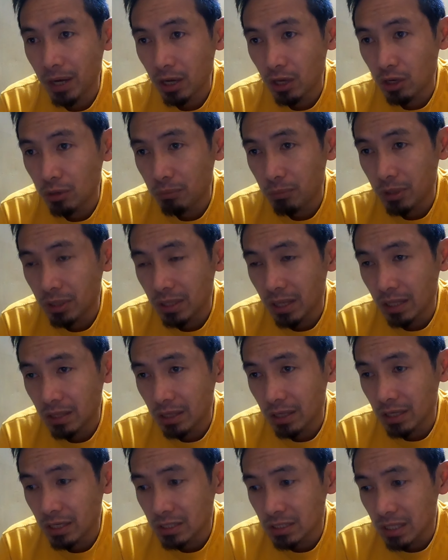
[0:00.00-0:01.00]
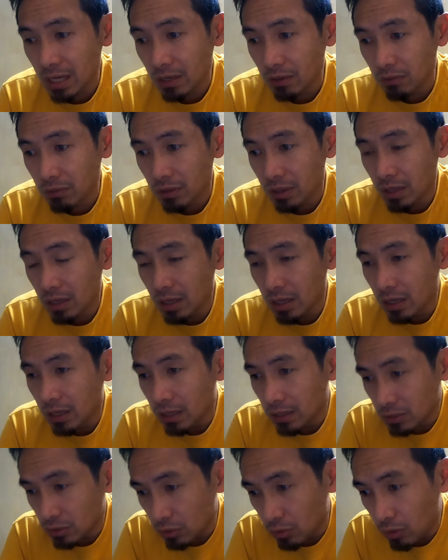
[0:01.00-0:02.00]
pag kinonvert natin yan sa ano,
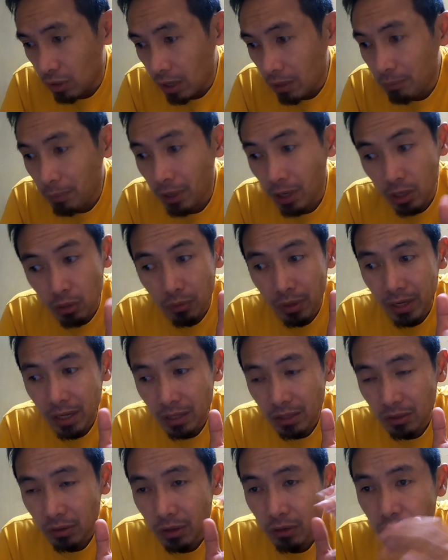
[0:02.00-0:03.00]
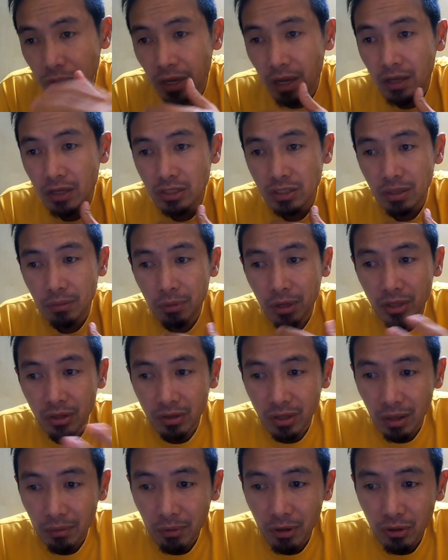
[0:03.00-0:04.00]
so ay pag kinuha natin ano niya,
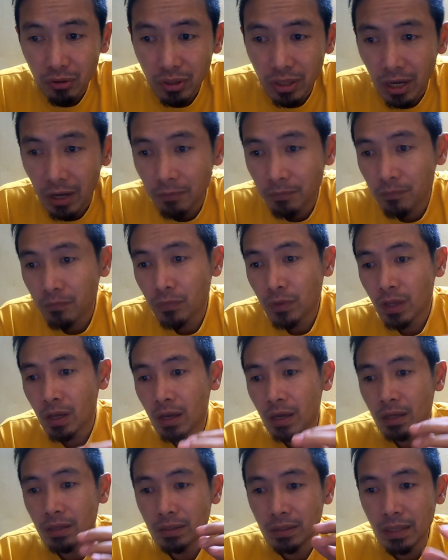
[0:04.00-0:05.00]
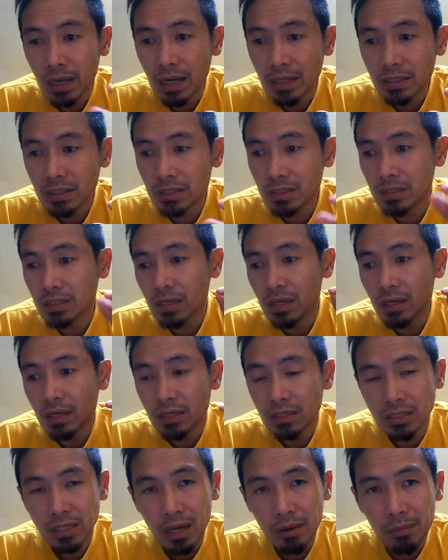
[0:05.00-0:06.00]
revenue average. That's
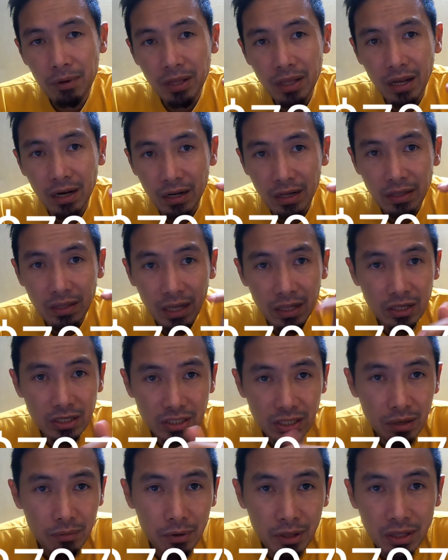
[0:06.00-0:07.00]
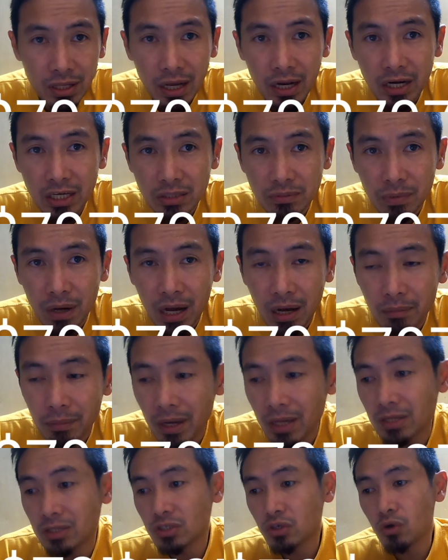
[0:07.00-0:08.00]
$797 mga
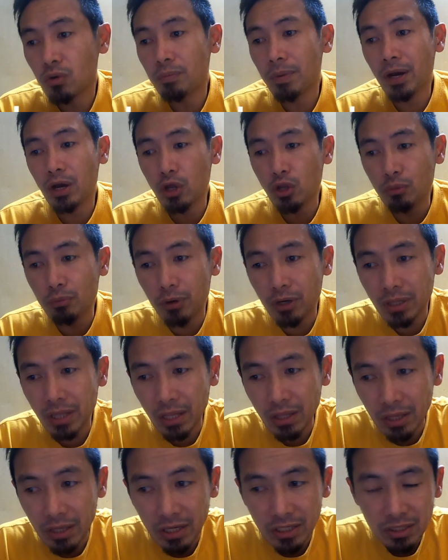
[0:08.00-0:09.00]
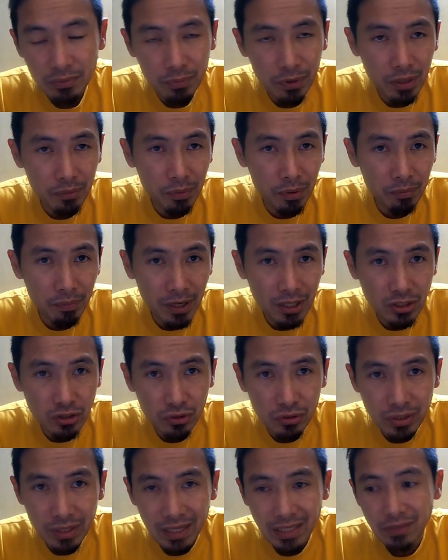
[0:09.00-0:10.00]
kamay. So pag kinonvert natin yan sa Philippine
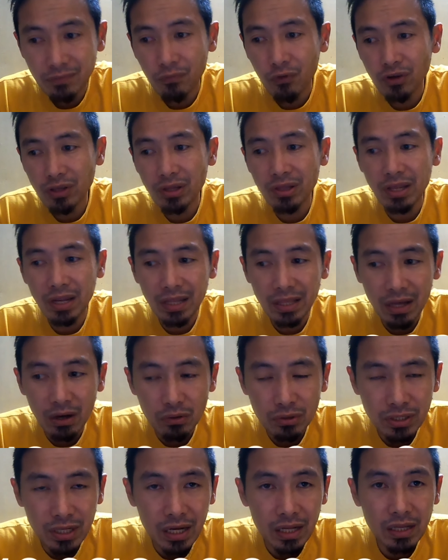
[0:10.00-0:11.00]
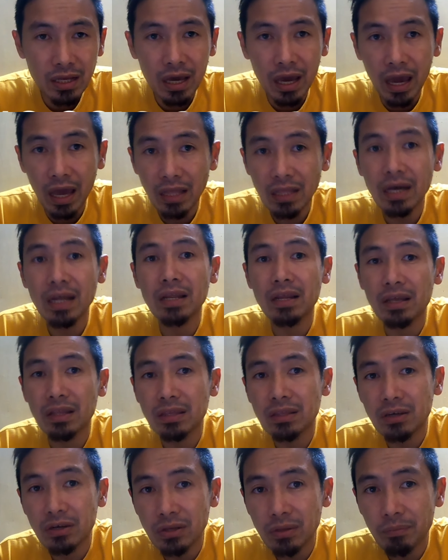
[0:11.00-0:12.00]
peso, that's
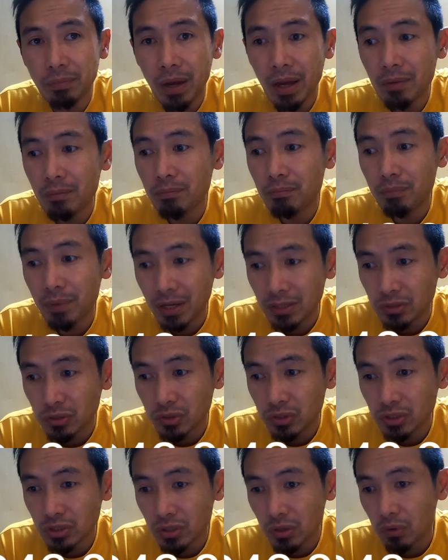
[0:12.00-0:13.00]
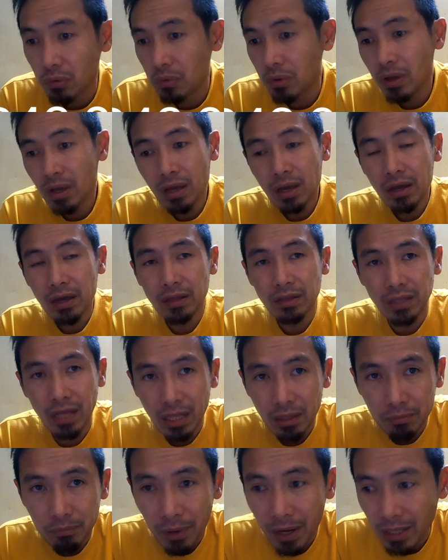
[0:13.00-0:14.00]
43,835 pesos. So
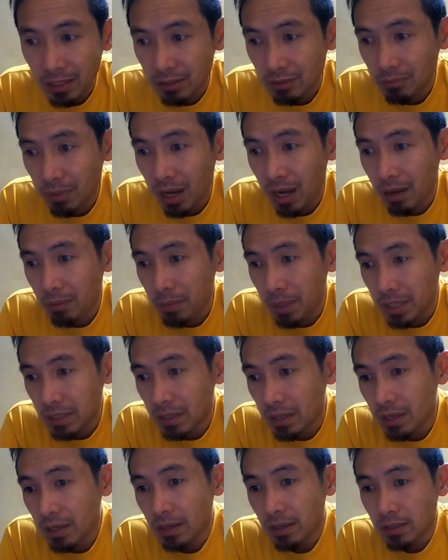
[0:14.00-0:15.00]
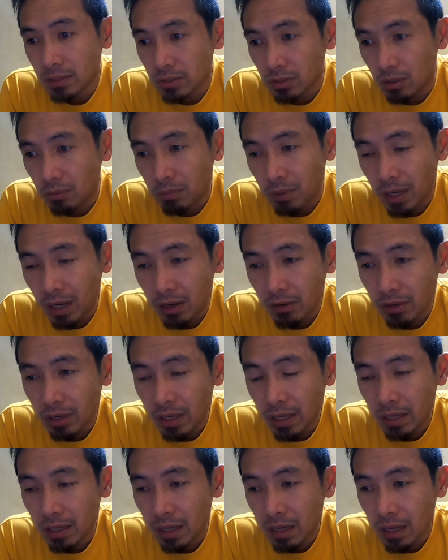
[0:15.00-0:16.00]
not bad mga kamay. Sobrang ano
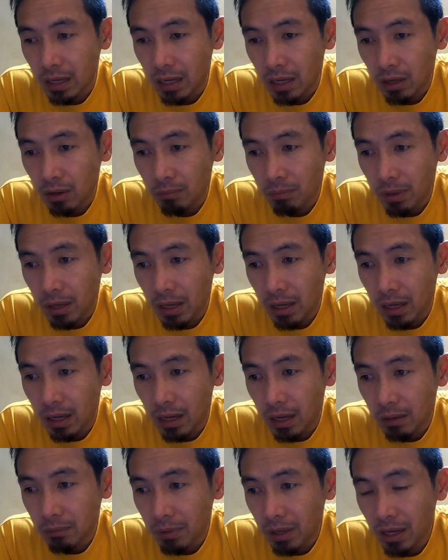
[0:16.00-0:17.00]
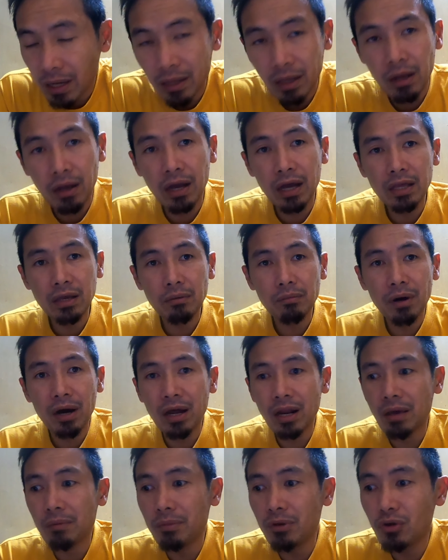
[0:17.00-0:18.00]
na yan, uh, kumbaga mga ganyang
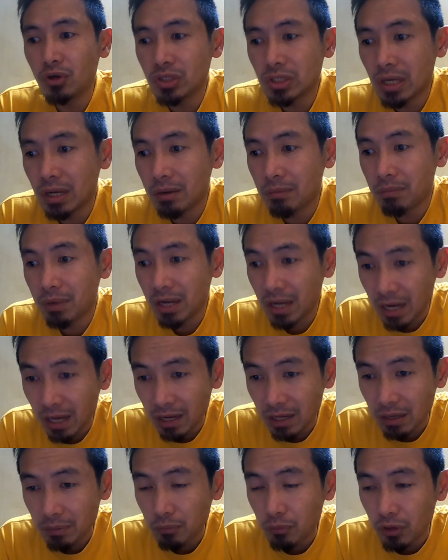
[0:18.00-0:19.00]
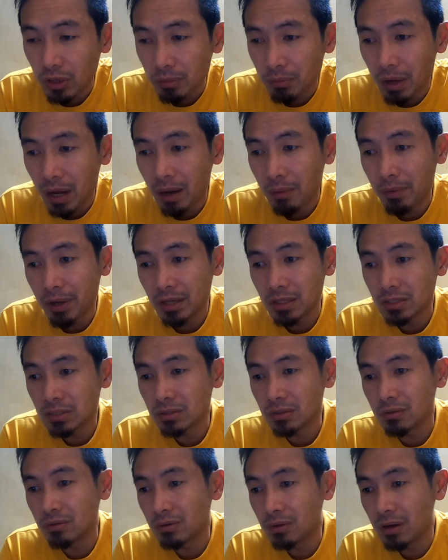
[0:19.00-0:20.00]
mga revenue sa malalaki na buhay mga kamay.
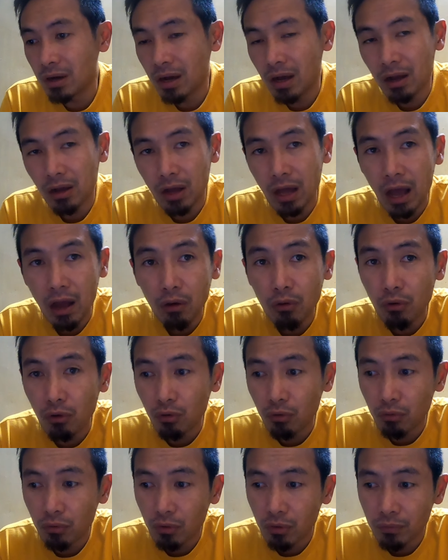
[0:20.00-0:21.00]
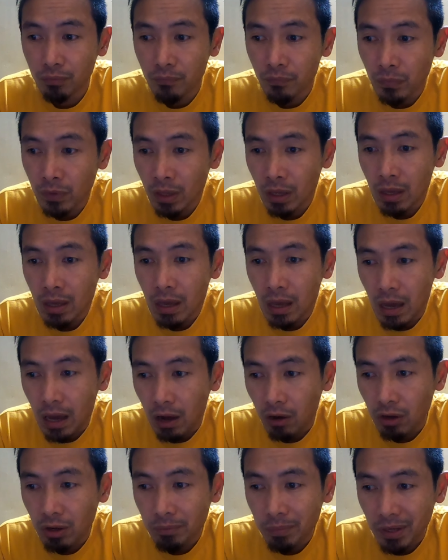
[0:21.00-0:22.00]
So ako kung
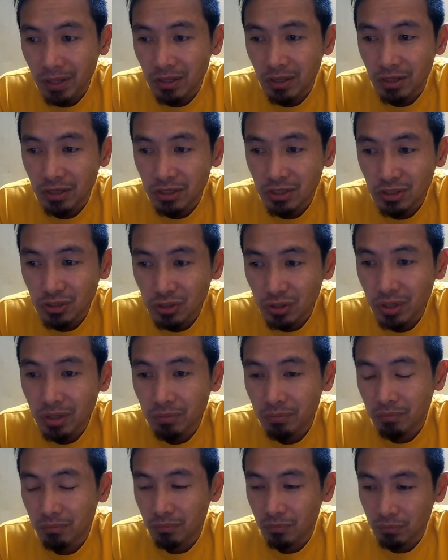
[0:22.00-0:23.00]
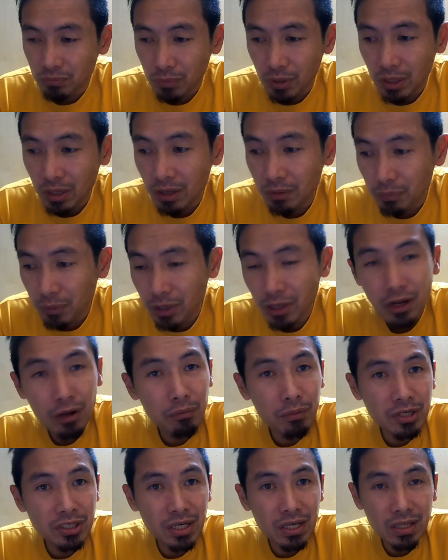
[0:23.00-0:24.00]
ako lang pagdidesisyonan. Pwede, pwede na
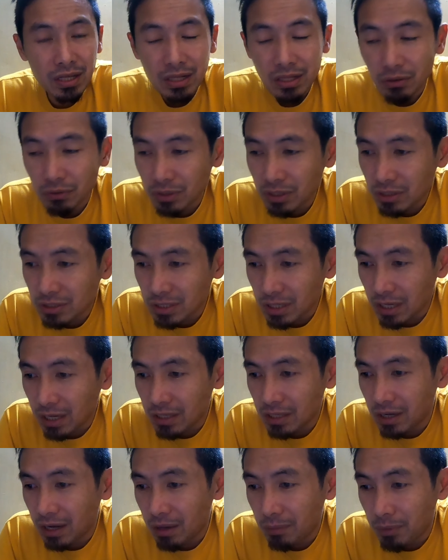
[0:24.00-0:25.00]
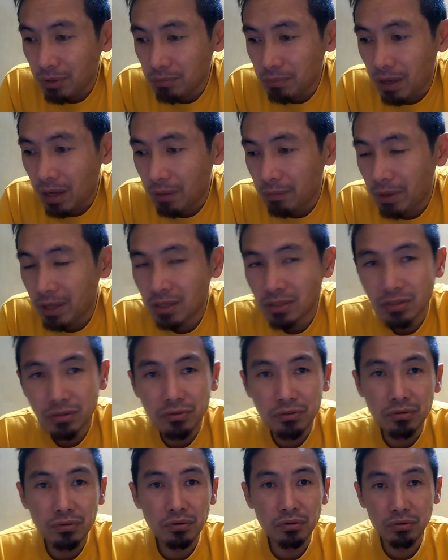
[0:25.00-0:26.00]
ako mag-settle down sa ganyang amount mga kamay. So,
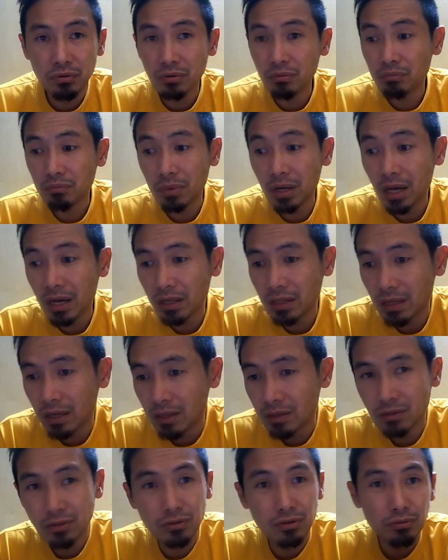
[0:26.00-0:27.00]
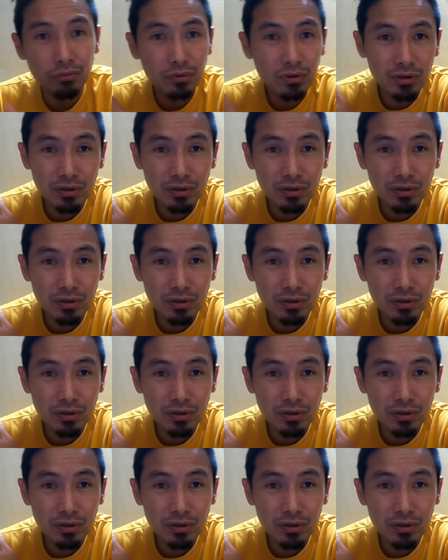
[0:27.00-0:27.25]
malaki na yan. So,